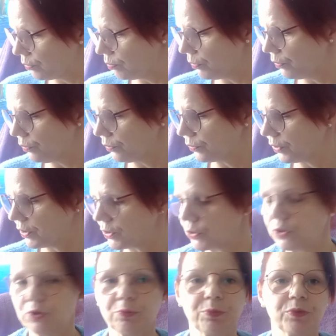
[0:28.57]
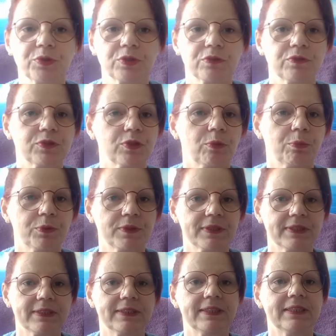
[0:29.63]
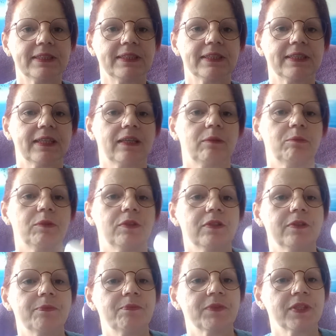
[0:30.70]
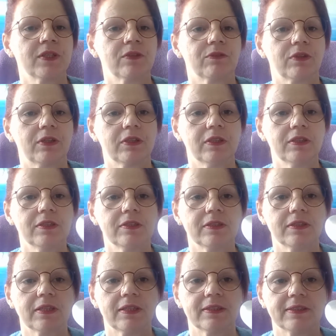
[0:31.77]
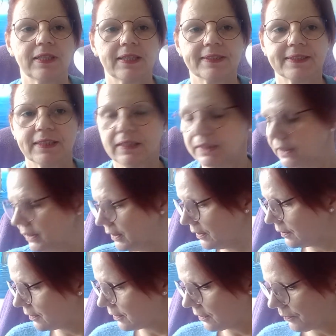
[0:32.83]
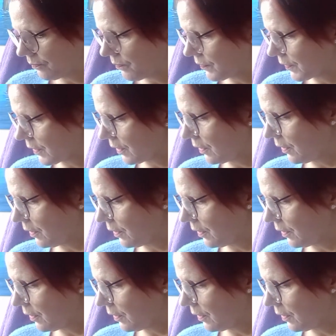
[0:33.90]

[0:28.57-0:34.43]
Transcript: le monde. Hein, je suppose que vous en possédez également voyez, il y a la sélénite. Euh,